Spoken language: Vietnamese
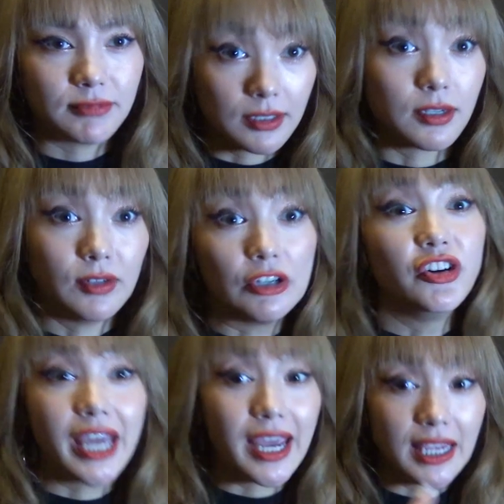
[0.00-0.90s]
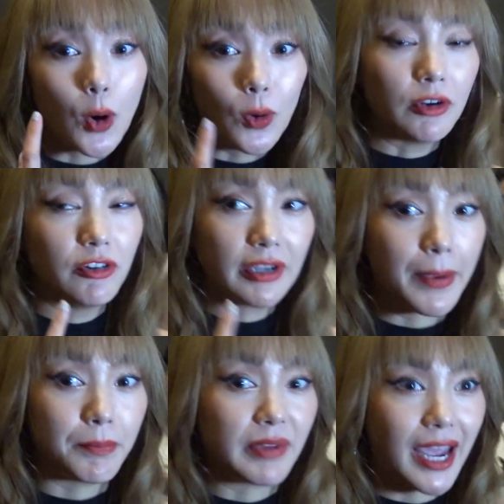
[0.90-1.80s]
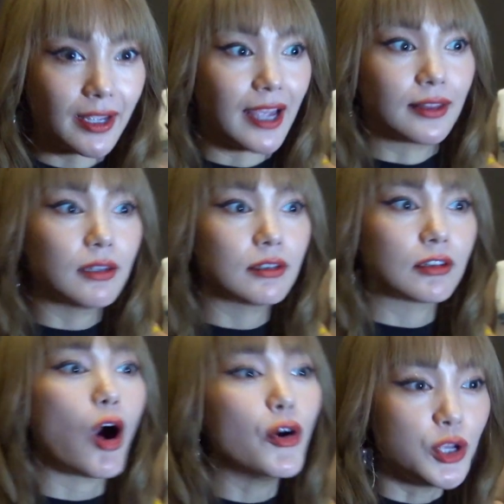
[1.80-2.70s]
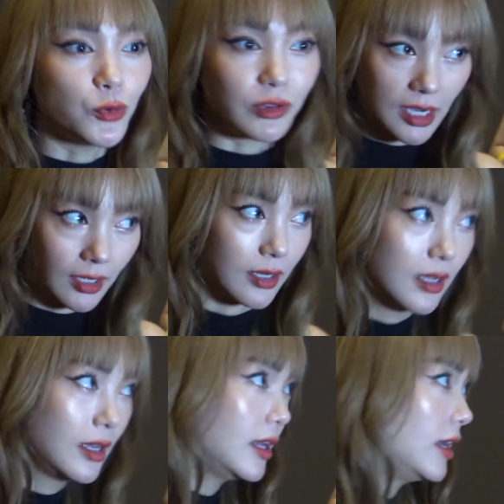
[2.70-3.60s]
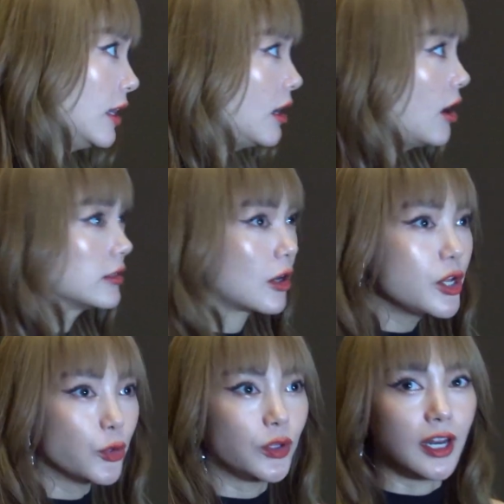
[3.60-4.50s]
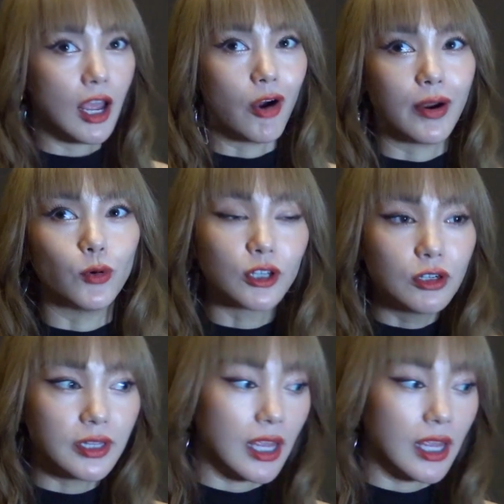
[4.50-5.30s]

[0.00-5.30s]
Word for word: thật sự là người càng giàu là người càng càng càng thích có nhiều tiền họ, có nhiều tiền để họ đầu tư